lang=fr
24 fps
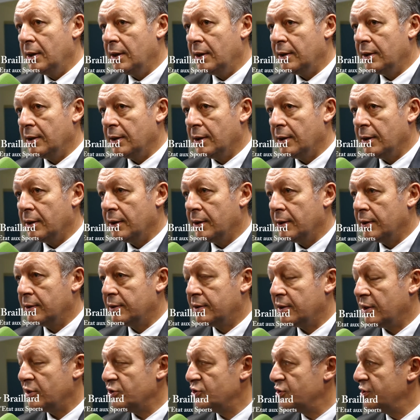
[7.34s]
Euh,
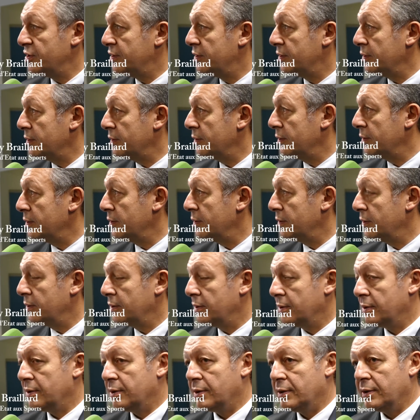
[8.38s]
tragique euh,
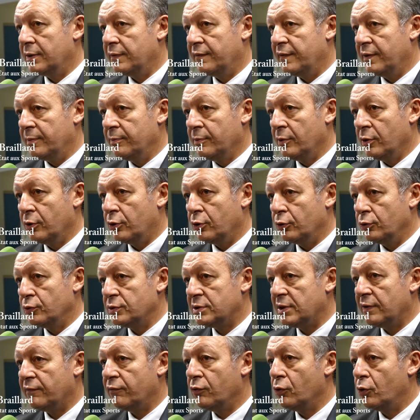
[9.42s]
événement que
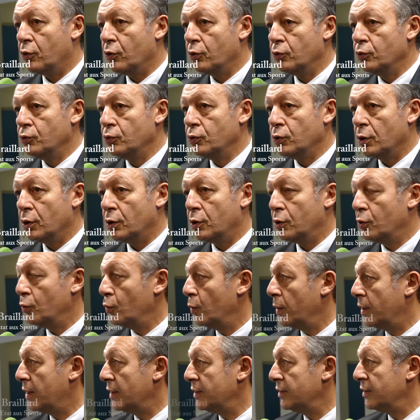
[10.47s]
nous avons connu euh, le
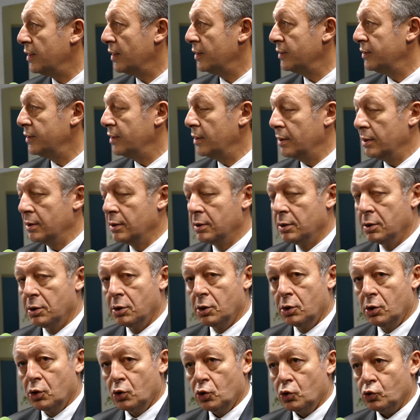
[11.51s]
week-end dernier.
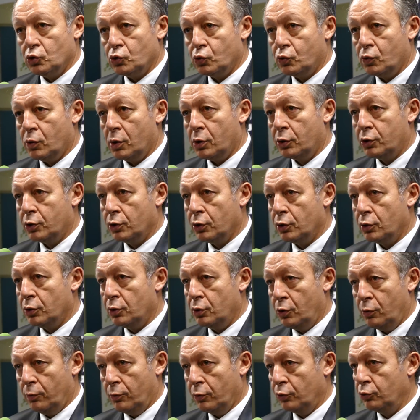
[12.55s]
Je crois que
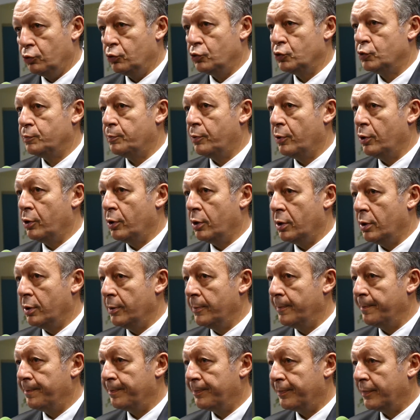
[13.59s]
le monde du sport
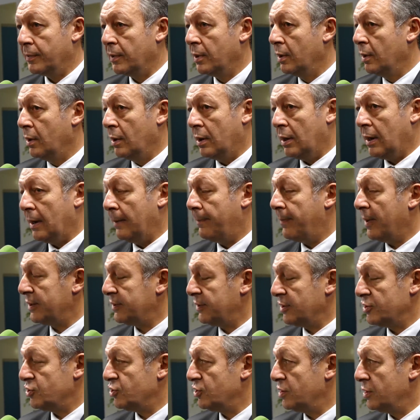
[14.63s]
a
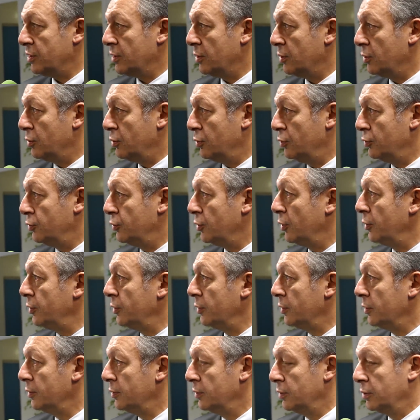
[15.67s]
partagé le deuil